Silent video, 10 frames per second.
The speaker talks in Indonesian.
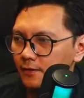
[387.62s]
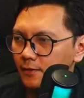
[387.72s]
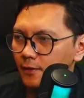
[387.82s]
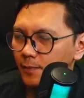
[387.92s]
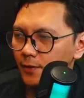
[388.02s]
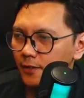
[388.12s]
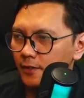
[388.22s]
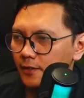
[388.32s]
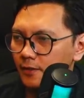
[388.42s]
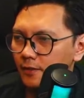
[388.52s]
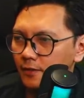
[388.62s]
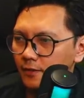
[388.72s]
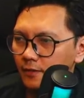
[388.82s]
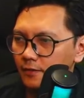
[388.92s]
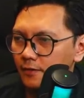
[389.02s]
dia punya
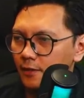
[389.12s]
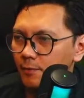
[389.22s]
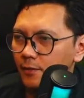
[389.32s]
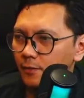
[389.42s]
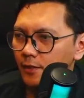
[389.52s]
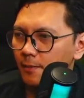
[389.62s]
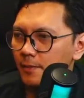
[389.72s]
tribun utama